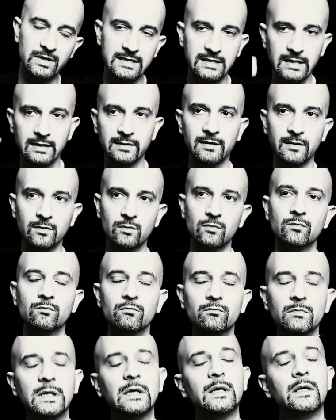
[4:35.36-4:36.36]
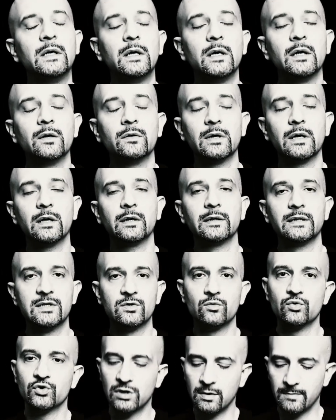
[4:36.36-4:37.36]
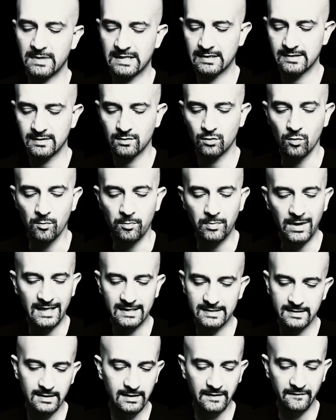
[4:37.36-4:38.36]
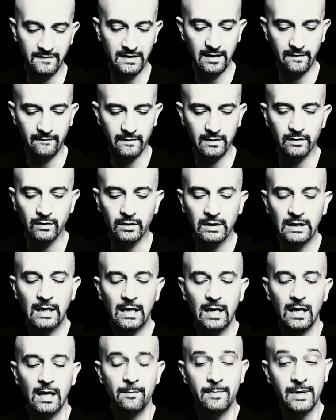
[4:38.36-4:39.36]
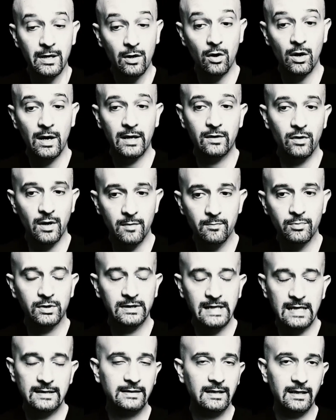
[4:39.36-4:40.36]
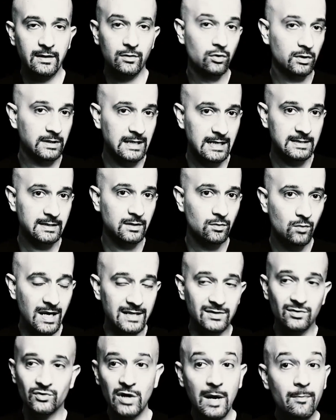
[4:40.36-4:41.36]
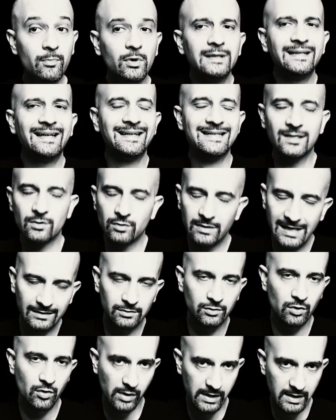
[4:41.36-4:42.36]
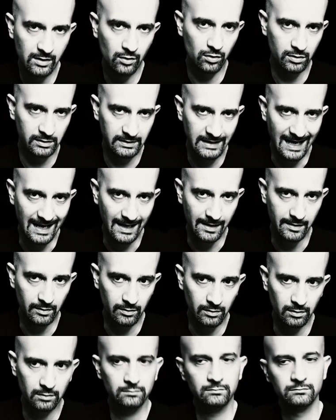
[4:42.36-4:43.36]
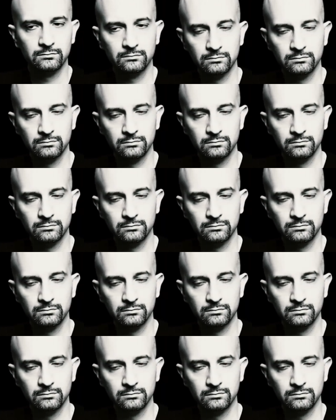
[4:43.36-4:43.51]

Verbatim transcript: si entra in una discussione abbastanza complessa che vi evito. Però ecco, è importante ricordarsi questo, cioè è importante se non altro ricordarlo,